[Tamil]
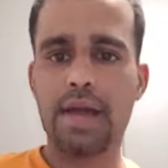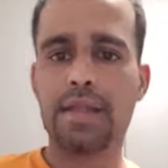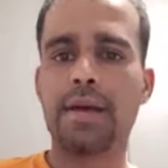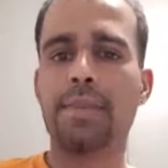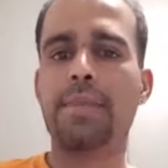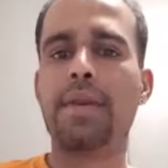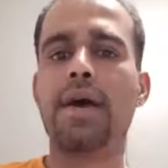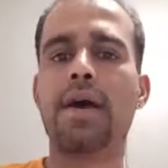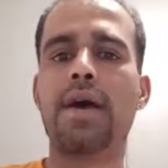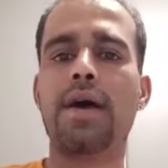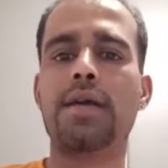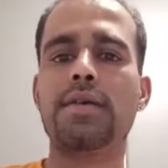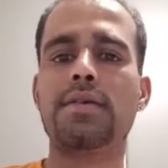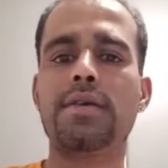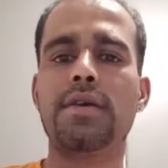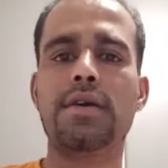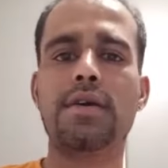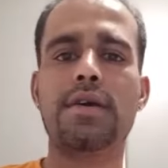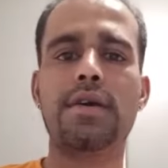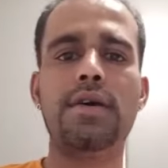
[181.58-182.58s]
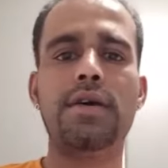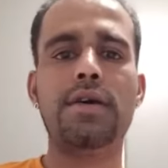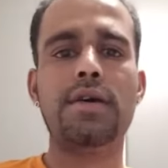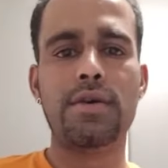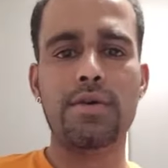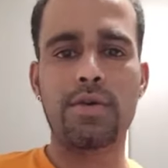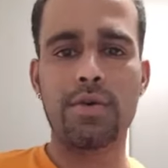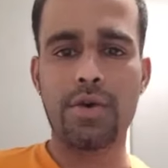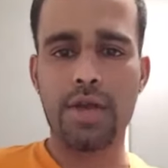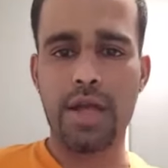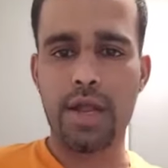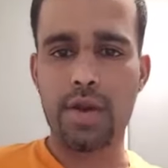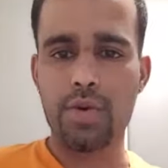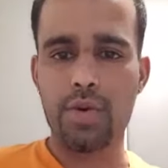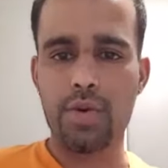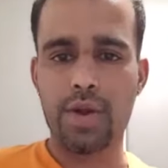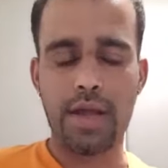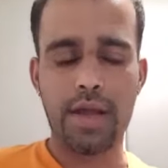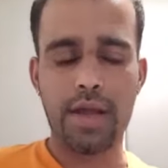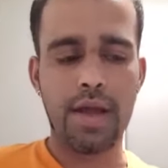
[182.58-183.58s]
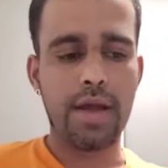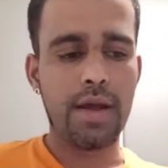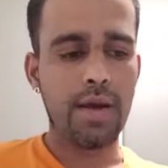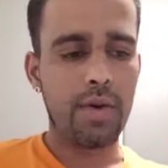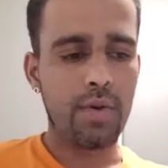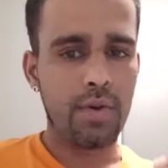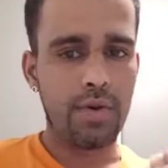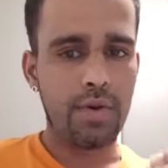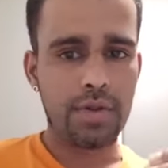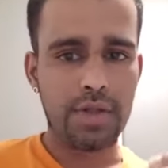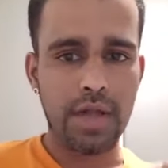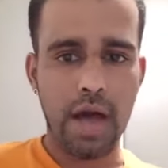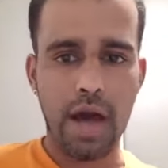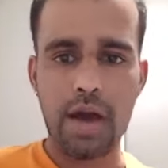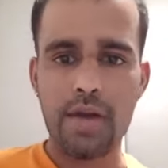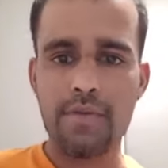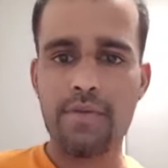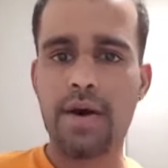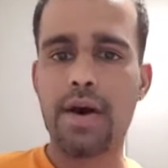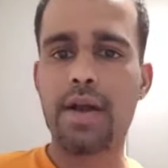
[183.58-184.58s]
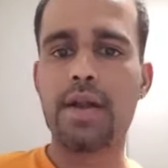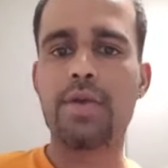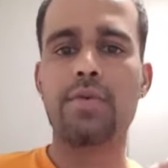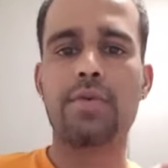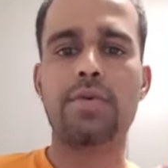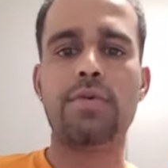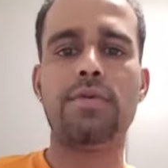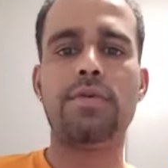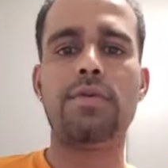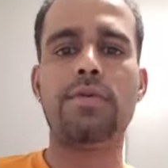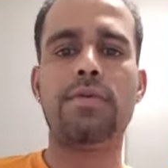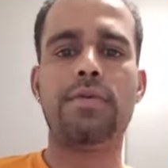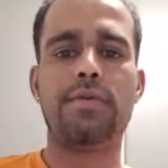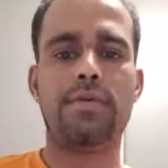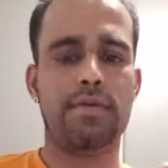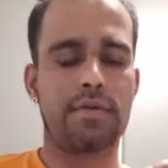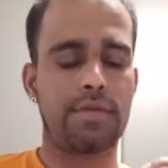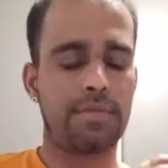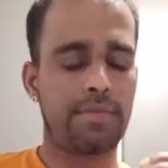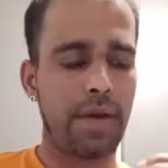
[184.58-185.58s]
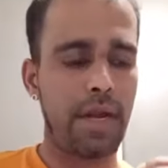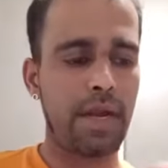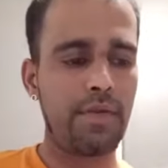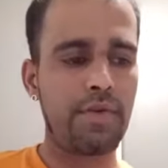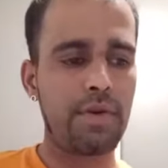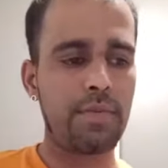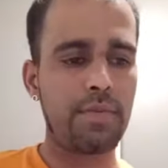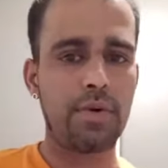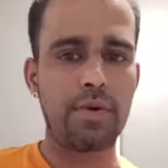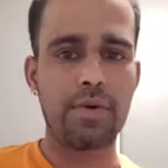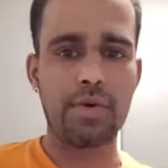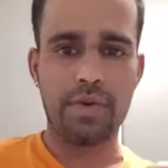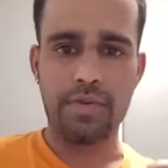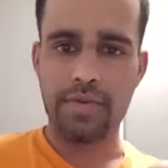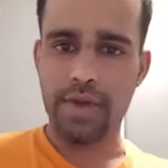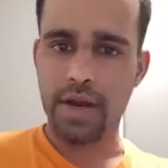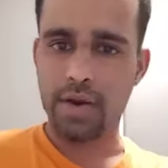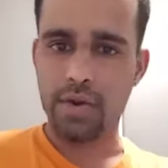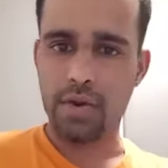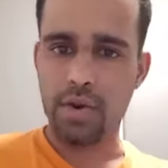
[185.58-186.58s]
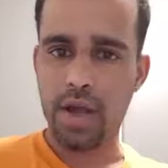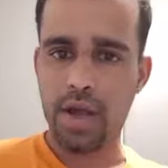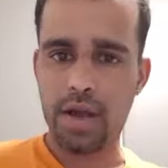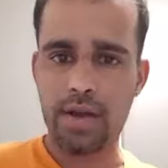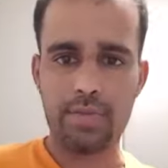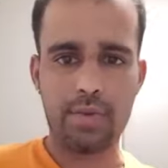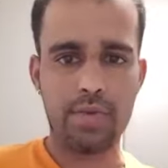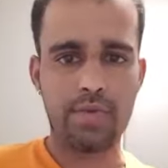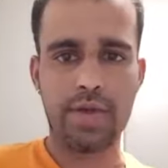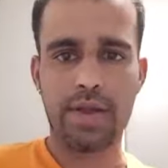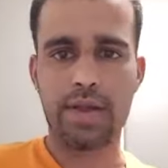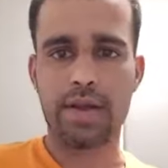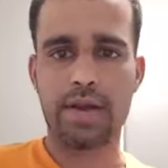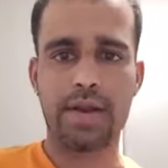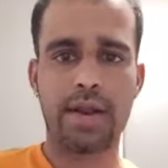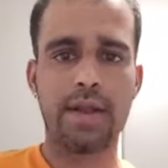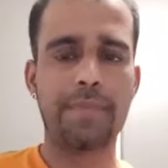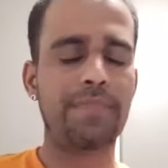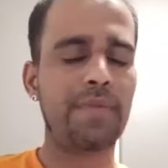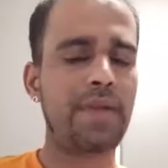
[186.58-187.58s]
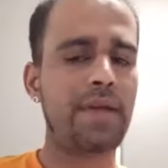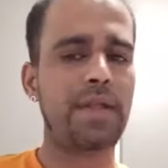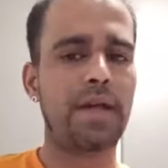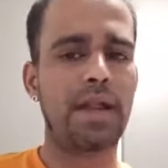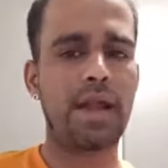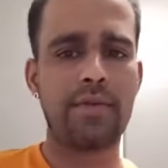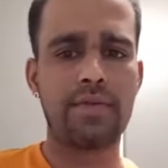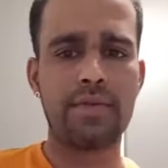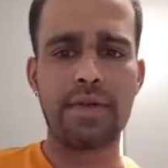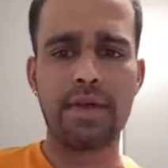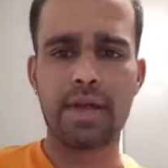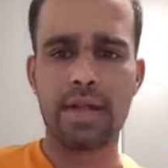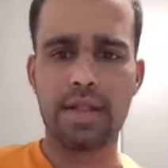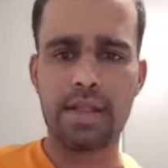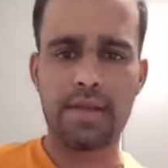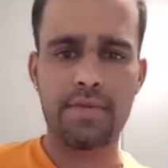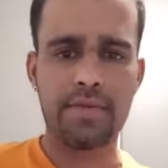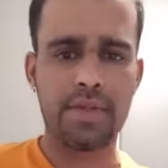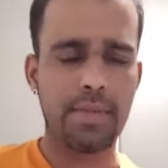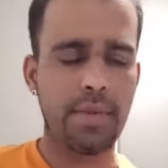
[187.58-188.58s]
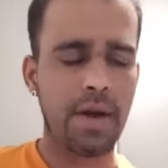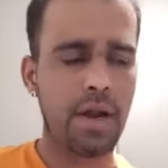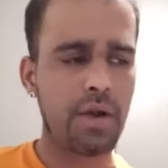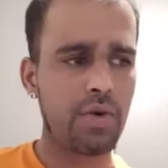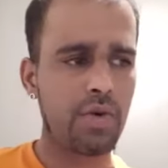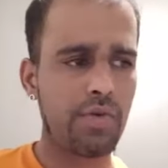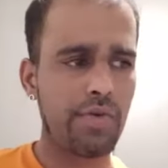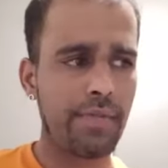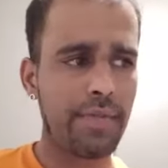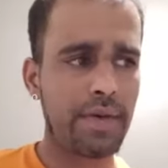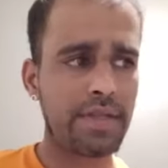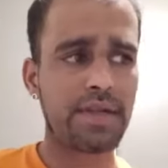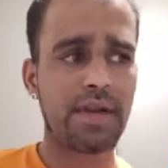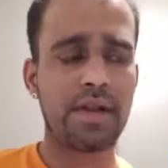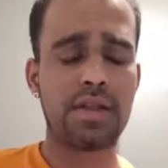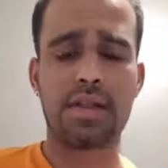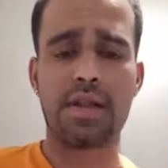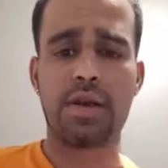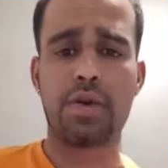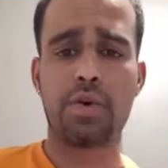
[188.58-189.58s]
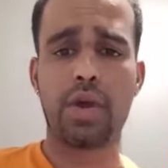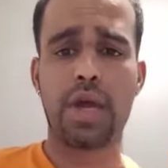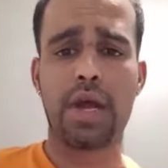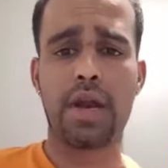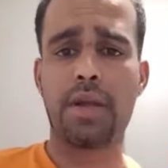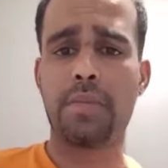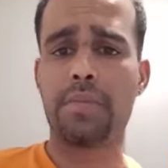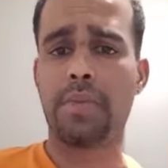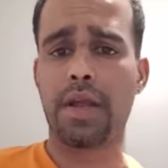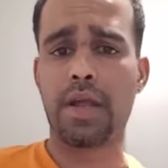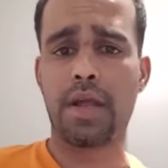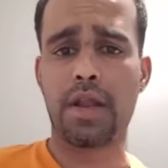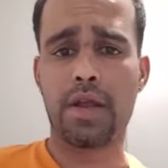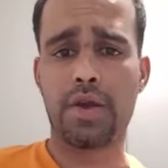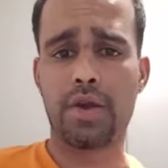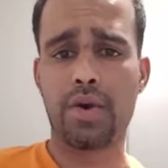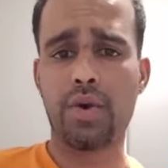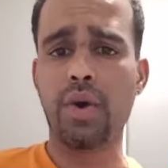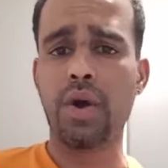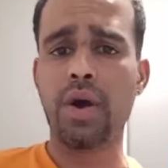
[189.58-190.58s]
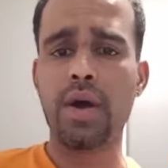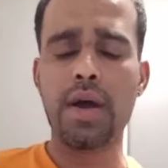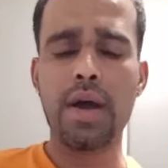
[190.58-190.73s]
தமிழக அரசிற்கு ஒரு என்னுடைய ஒரு தாழ்வான ஒரு ஒரு பணிவன்போடு ஒரு வேண்டுகோளாக முன்வைக்கின்றேன் இதை நான் வந்து எந்த விதமான ஒரு விமர்சனத்தினுடைய அடிப்படையிலேயோ